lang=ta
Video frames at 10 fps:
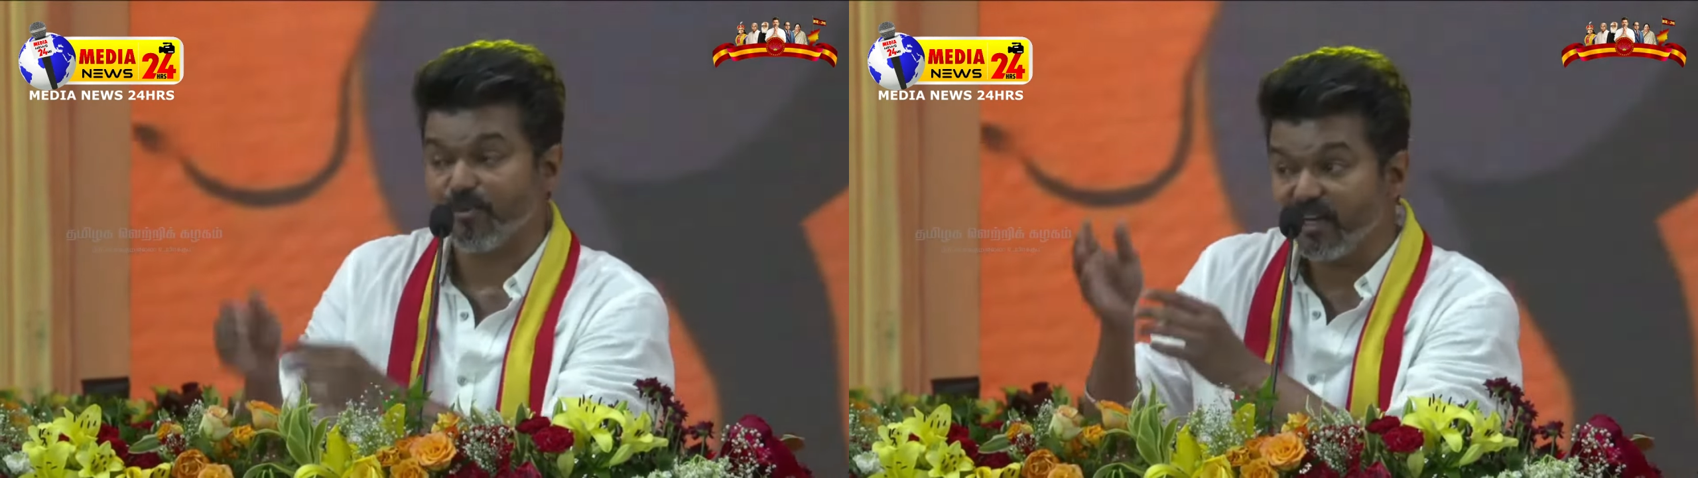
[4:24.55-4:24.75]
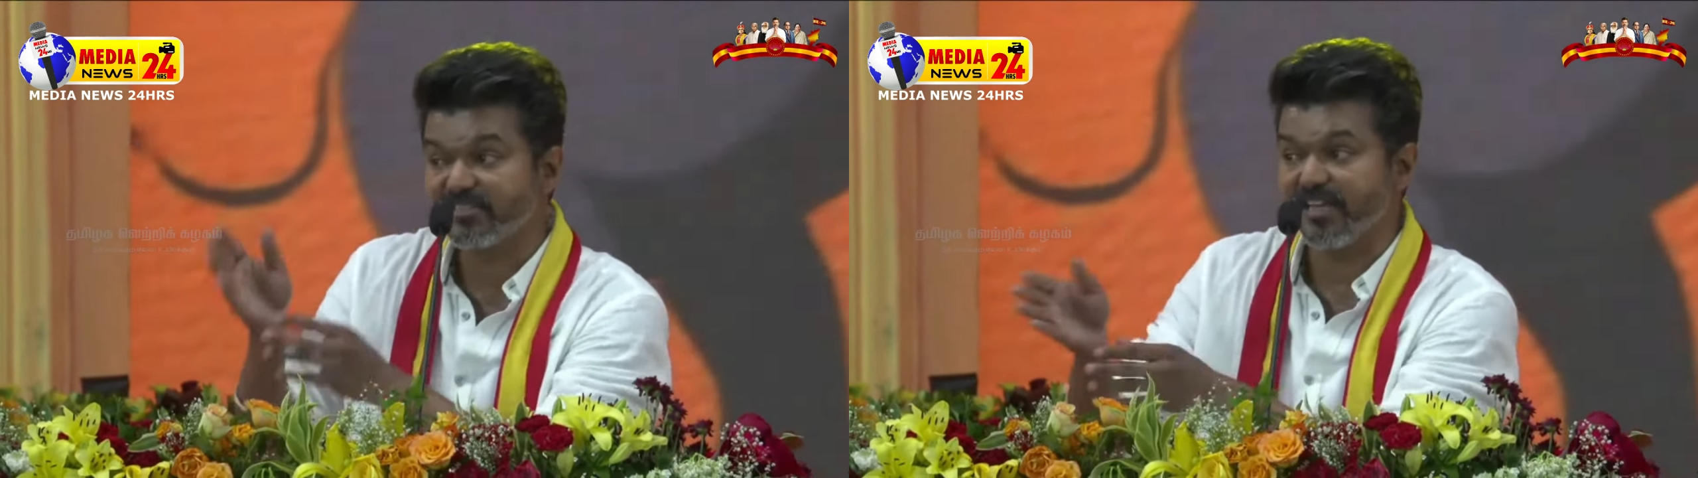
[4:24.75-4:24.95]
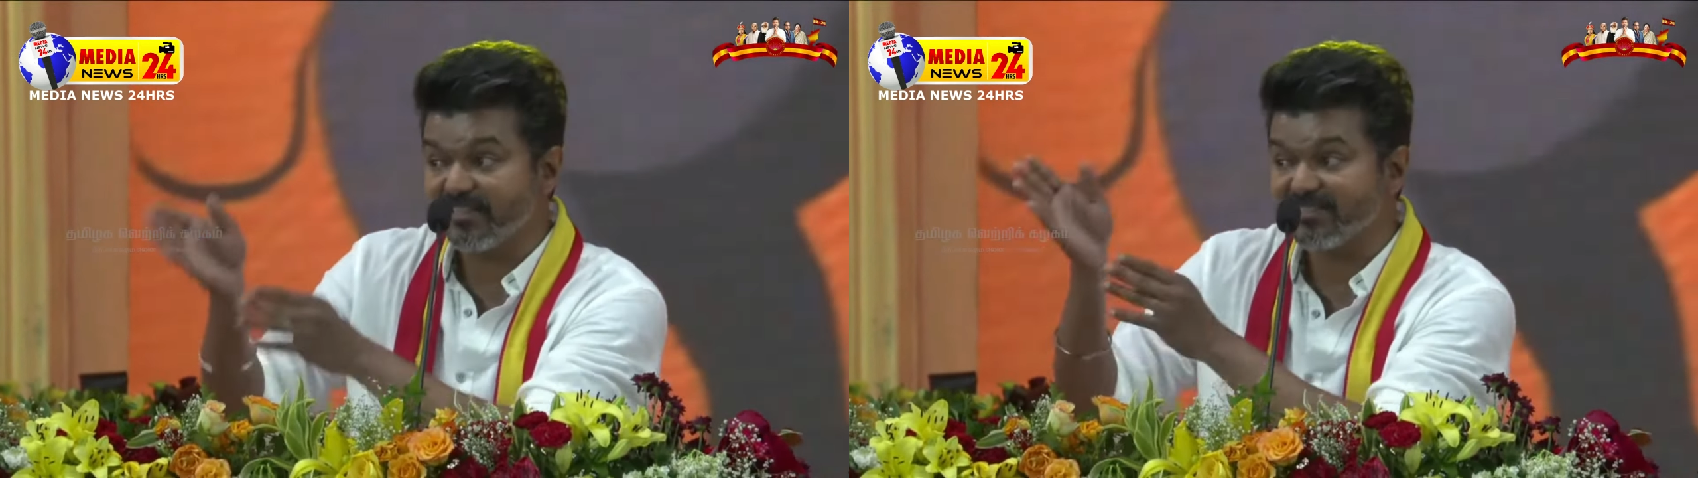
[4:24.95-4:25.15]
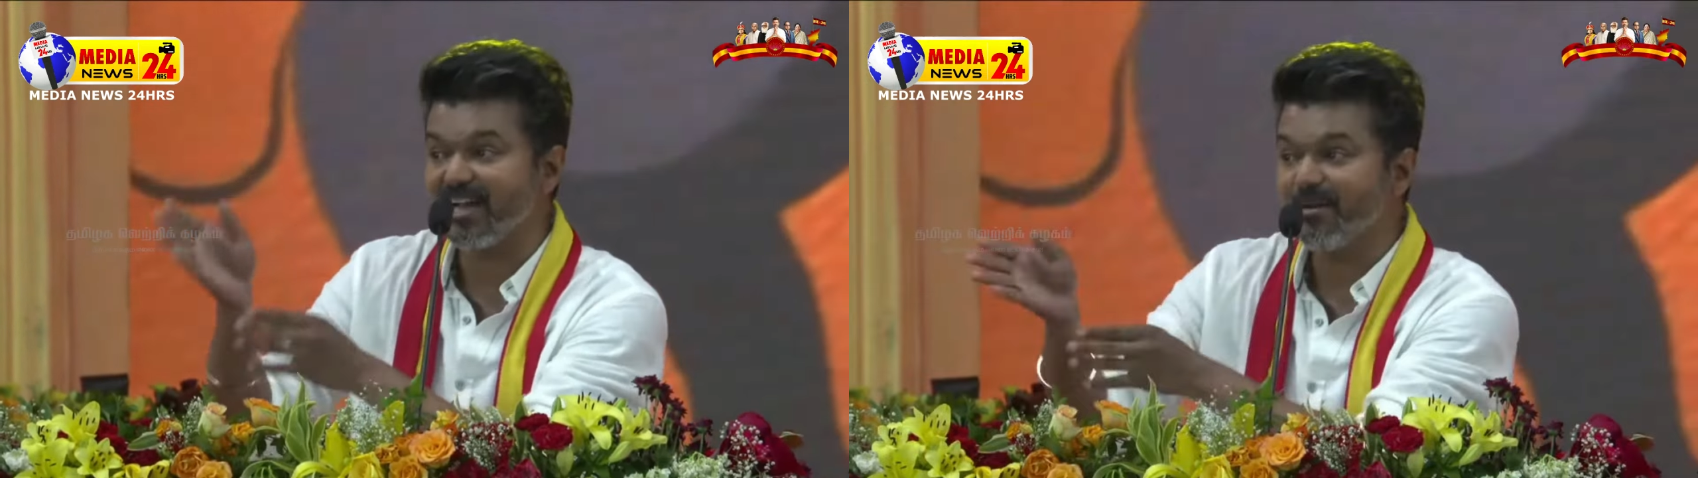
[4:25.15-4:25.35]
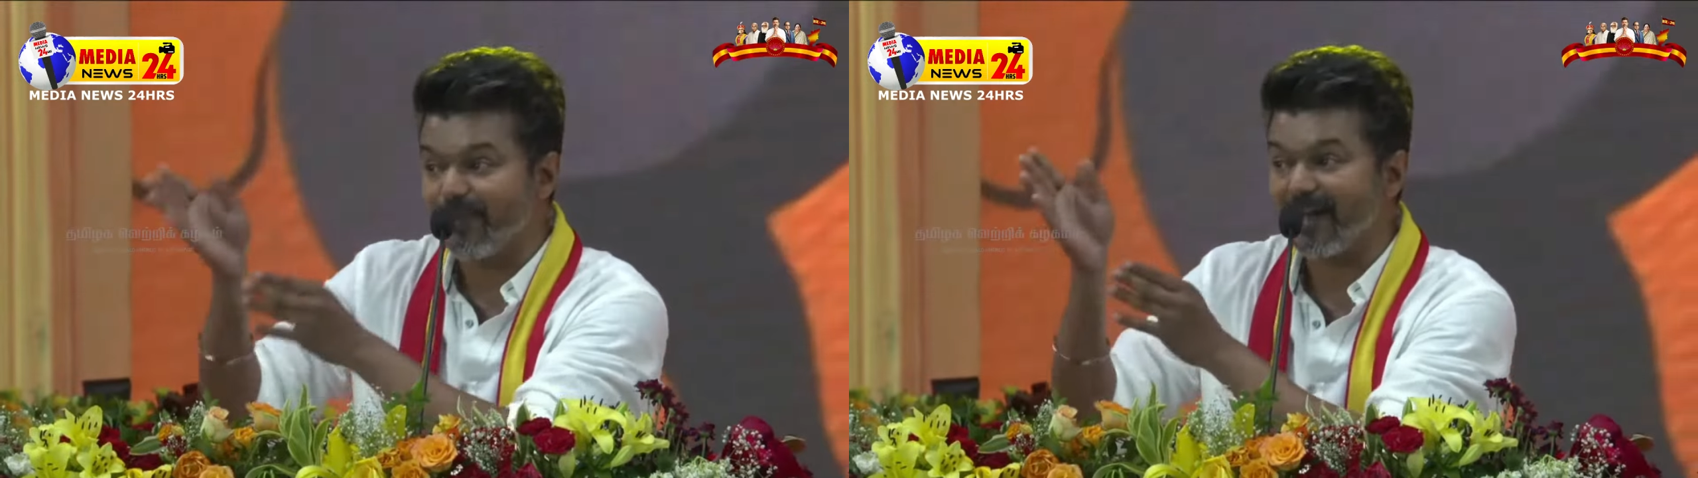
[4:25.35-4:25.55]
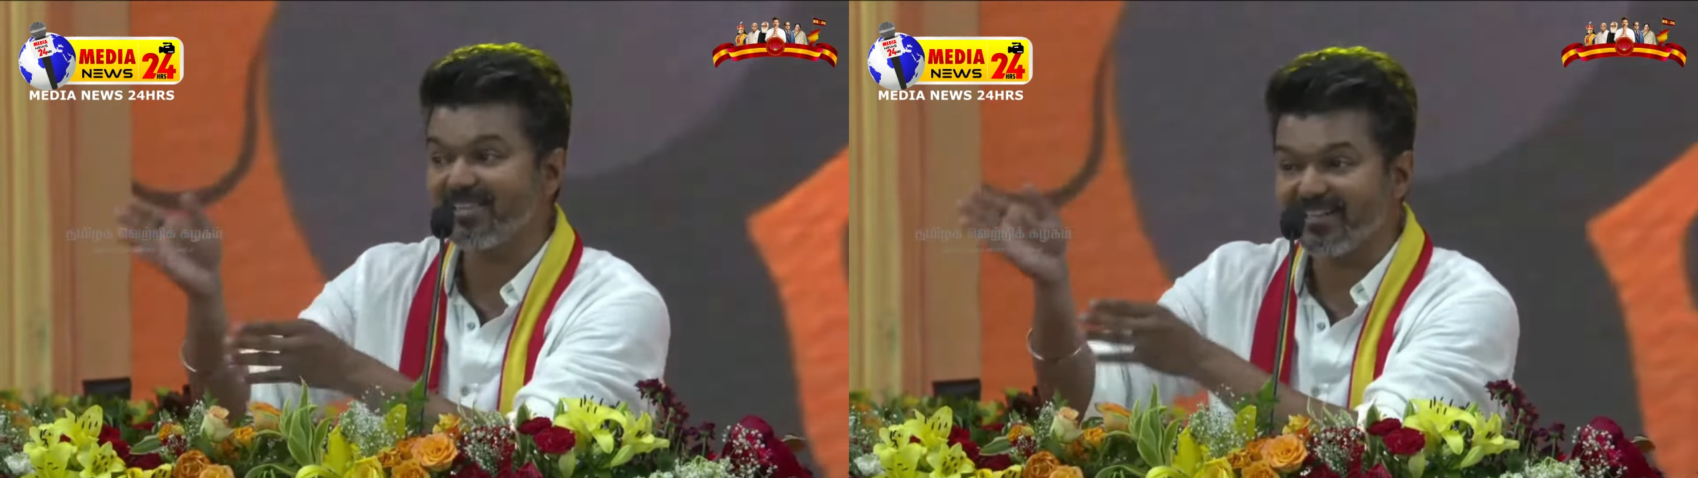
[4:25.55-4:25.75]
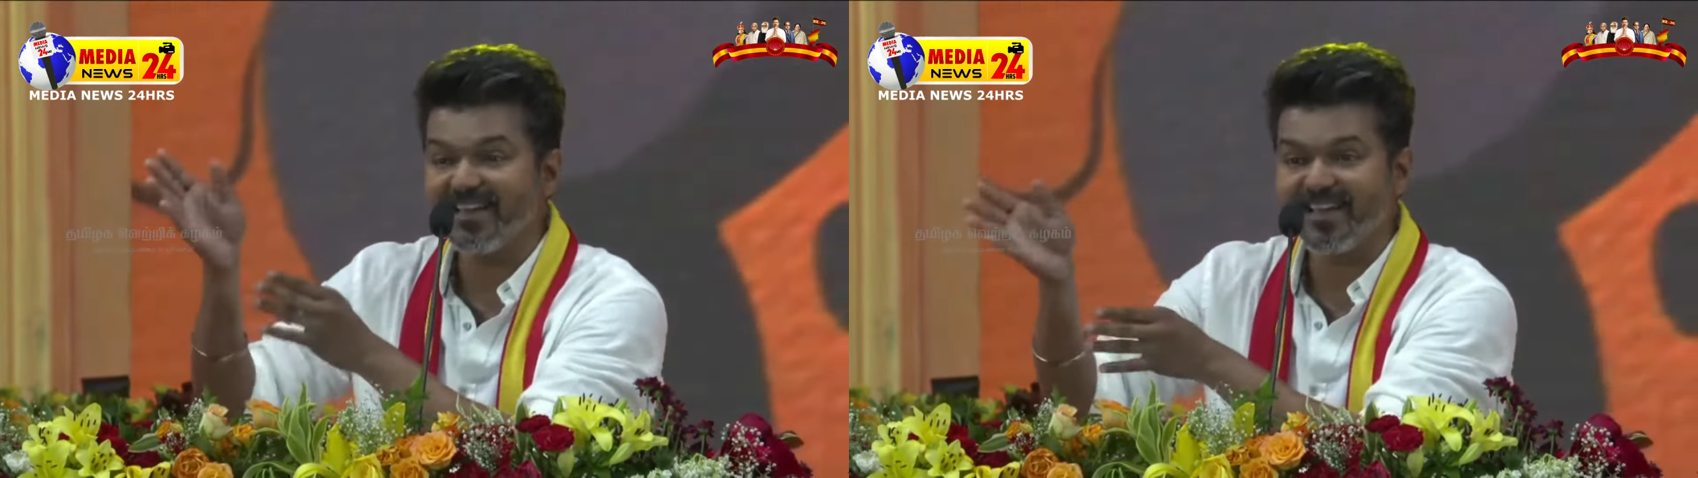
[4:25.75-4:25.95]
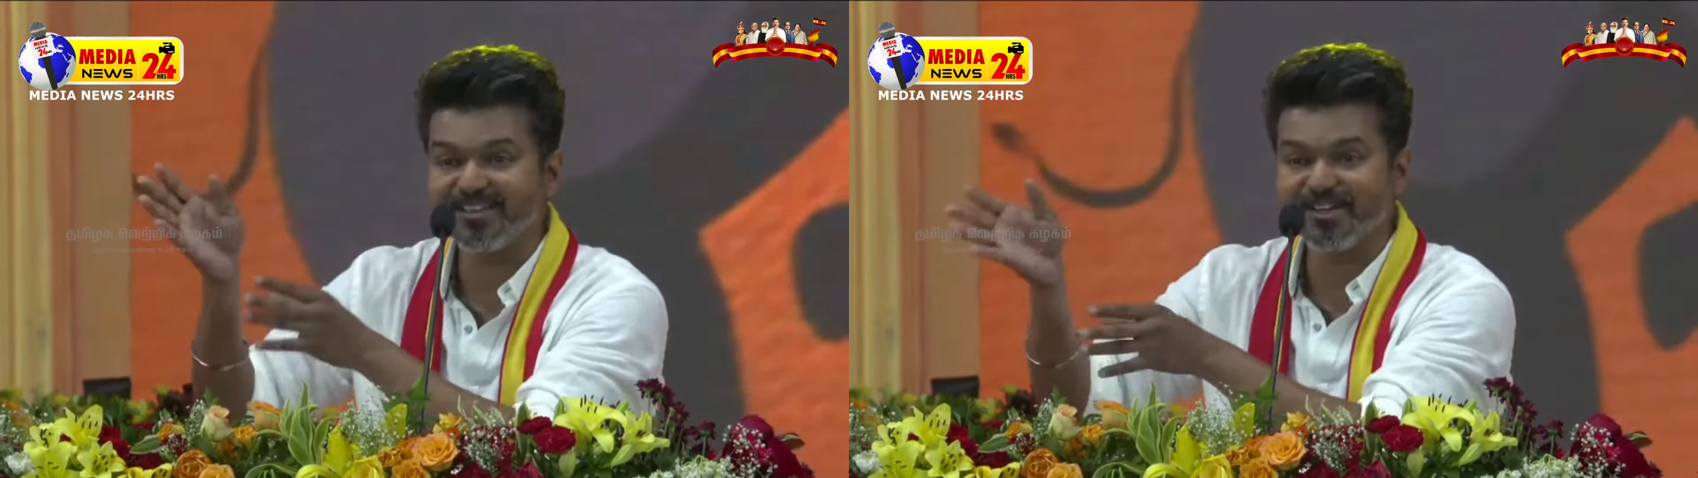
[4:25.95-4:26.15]
போய் சேர்ந்துச்சான்னு
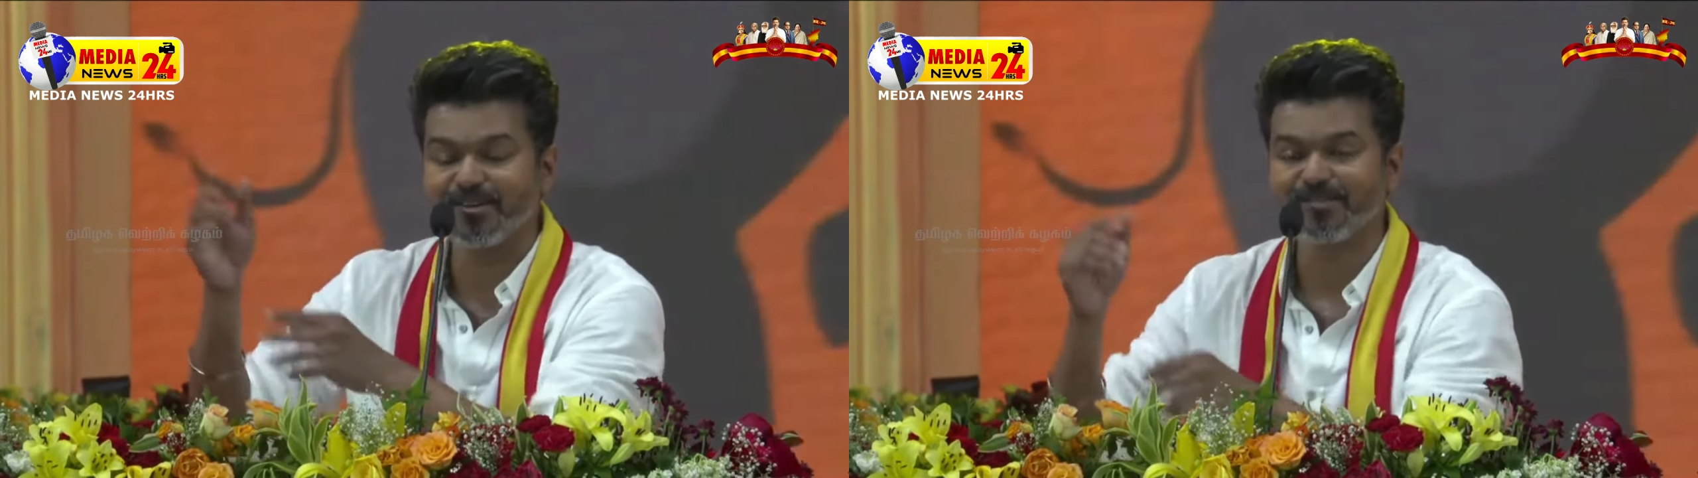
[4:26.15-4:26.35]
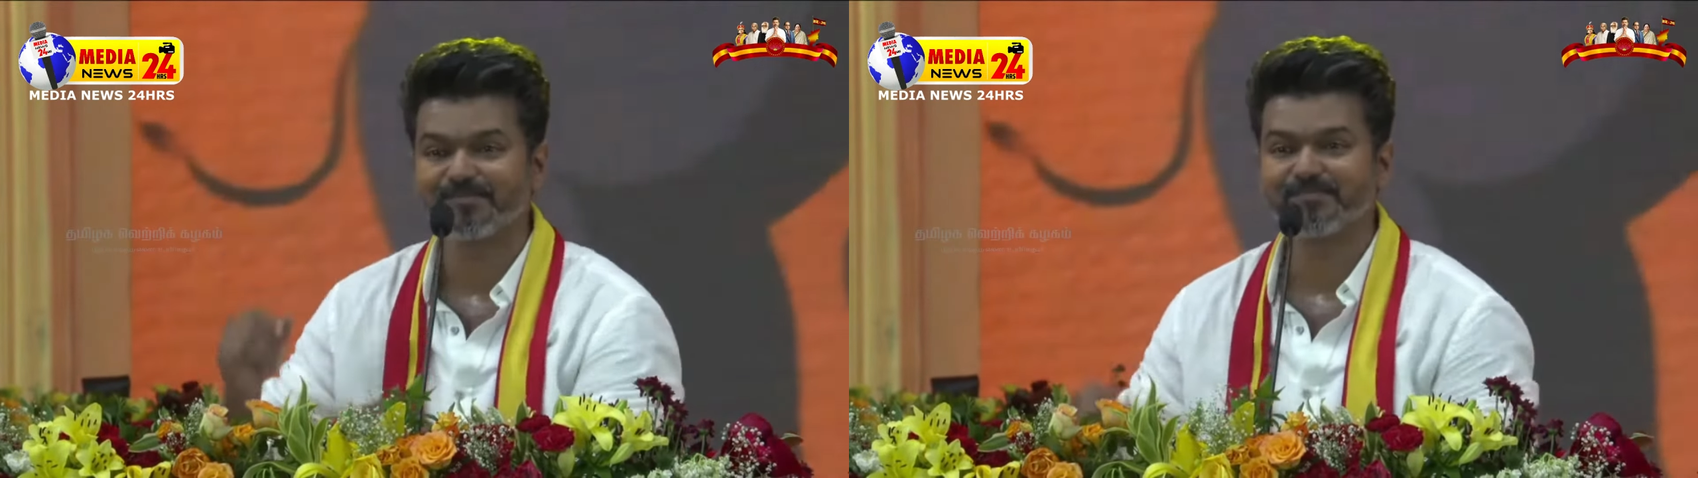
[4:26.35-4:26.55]
பார்த்துக்கிட்டே இருக்கணும்